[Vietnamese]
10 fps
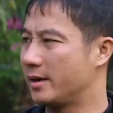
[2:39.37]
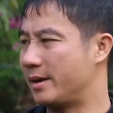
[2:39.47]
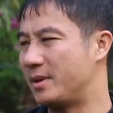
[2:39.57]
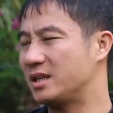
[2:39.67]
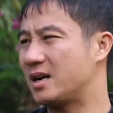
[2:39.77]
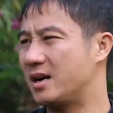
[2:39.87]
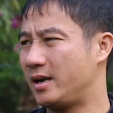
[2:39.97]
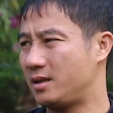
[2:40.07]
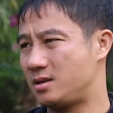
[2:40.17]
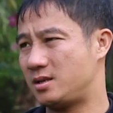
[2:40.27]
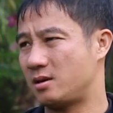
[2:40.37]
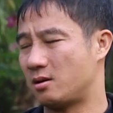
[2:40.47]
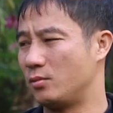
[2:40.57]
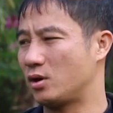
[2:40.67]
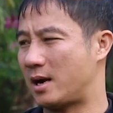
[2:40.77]
Đến bây giờ ấy, thì chỉ
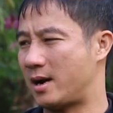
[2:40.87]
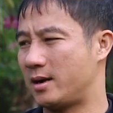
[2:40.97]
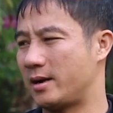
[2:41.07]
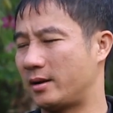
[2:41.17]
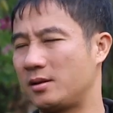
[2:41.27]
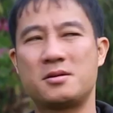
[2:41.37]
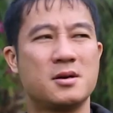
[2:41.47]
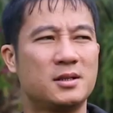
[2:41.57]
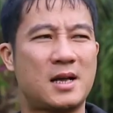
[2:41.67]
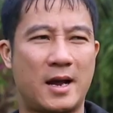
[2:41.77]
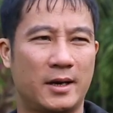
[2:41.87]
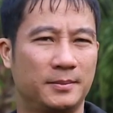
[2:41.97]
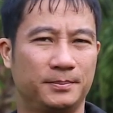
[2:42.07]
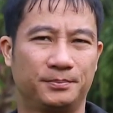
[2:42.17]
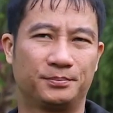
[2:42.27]
có một cái kể cả từ trước giải
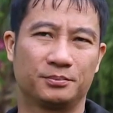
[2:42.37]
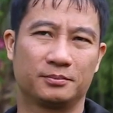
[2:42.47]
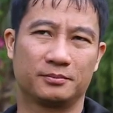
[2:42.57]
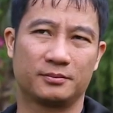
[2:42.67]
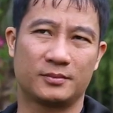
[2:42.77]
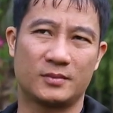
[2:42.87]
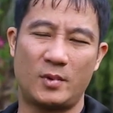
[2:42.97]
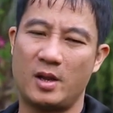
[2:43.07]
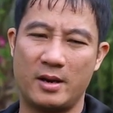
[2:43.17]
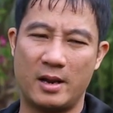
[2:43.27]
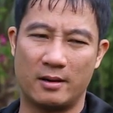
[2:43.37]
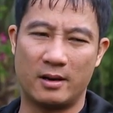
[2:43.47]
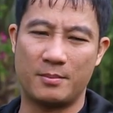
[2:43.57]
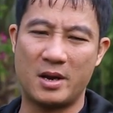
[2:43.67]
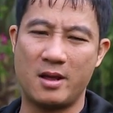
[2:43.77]
thì đến
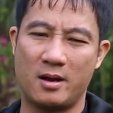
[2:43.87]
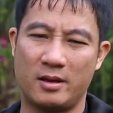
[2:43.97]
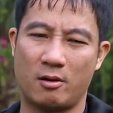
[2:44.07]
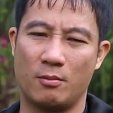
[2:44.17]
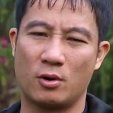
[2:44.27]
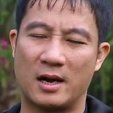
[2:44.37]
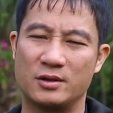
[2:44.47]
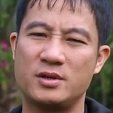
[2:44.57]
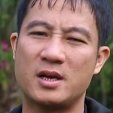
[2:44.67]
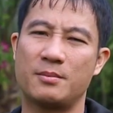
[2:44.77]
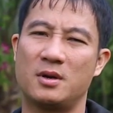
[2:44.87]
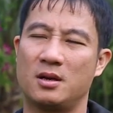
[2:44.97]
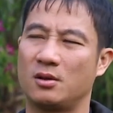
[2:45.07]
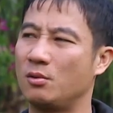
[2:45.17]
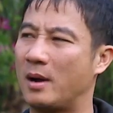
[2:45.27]
gần bây giờ thì có một cái duy nhất mà
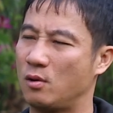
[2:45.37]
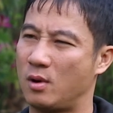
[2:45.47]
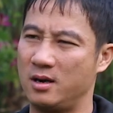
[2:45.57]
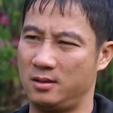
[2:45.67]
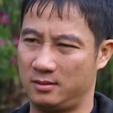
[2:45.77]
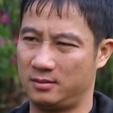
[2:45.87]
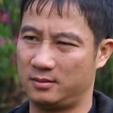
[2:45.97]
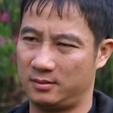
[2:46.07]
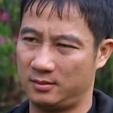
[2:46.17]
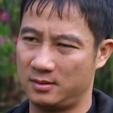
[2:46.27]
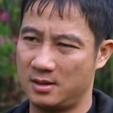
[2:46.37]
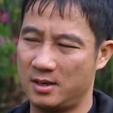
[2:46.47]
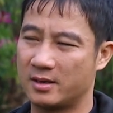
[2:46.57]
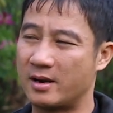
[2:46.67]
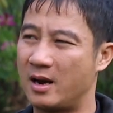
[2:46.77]
tôi băn khoăn
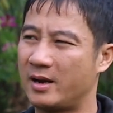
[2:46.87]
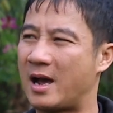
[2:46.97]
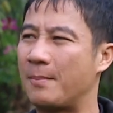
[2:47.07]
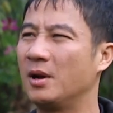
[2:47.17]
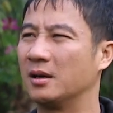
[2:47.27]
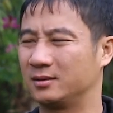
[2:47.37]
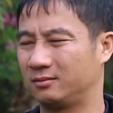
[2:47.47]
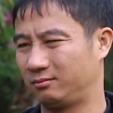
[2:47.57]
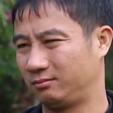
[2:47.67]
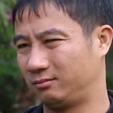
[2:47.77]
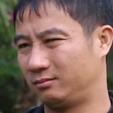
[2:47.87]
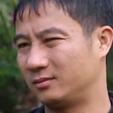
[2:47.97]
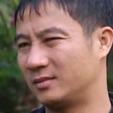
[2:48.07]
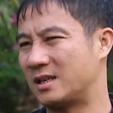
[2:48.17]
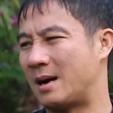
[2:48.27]
đấy là cái áp lực
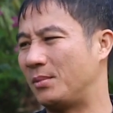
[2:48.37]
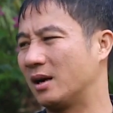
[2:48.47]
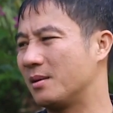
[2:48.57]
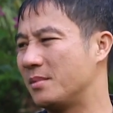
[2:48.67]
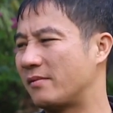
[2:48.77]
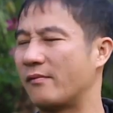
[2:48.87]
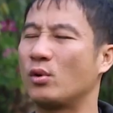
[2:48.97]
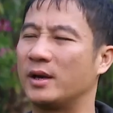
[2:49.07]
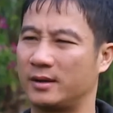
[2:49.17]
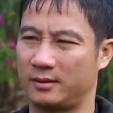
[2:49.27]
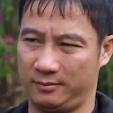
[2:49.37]
áp lực là mình phải vô địch.